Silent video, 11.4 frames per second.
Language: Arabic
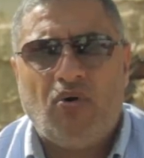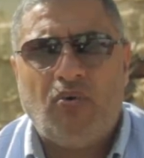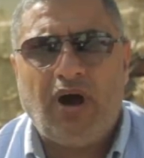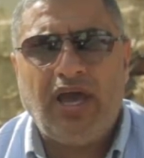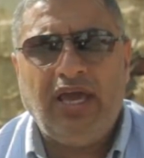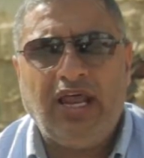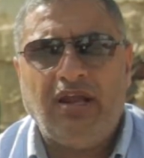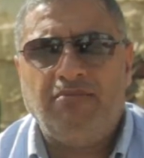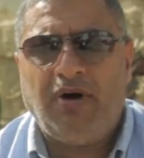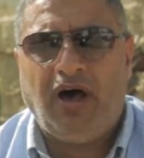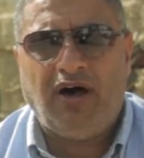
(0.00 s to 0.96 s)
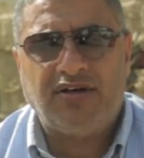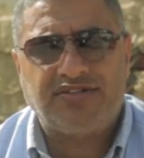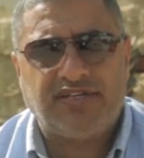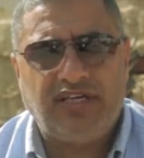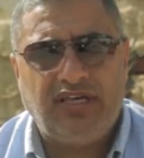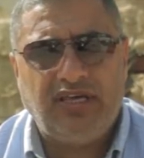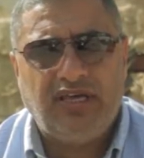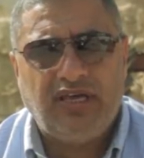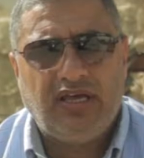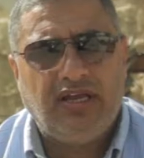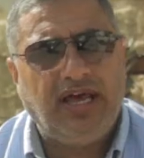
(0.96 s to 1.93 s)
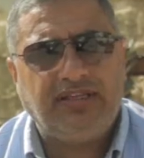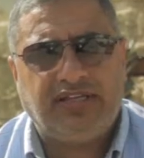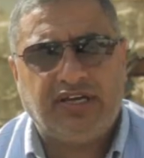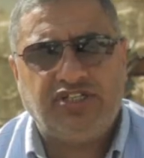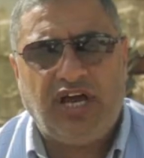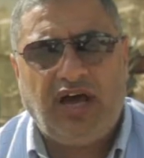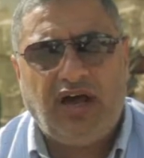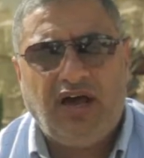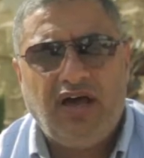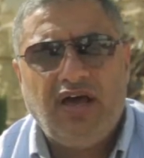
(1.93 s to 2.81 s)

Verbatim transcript: وإلى المعاصي لا ترجع